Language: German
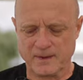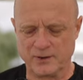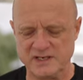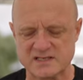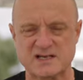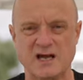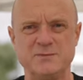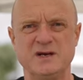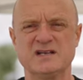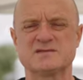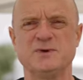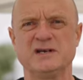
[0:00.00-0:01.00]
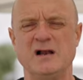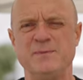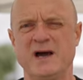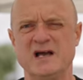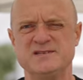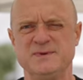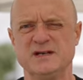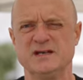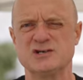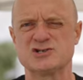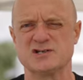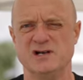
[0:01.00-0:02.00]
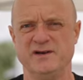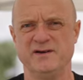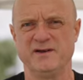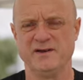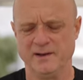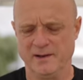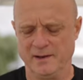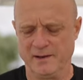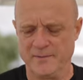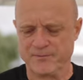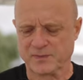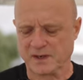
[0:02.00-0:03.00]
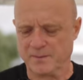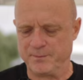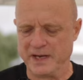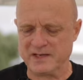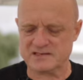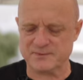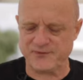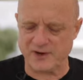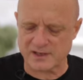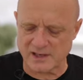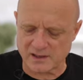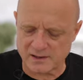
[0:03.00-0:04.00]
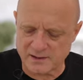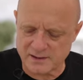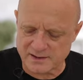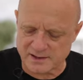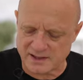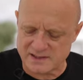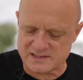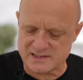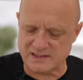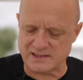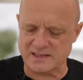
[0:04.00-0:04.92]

und jetzt kann man das Modell bereits wieder hinstellen. Bei diesem Vorgang trennt sich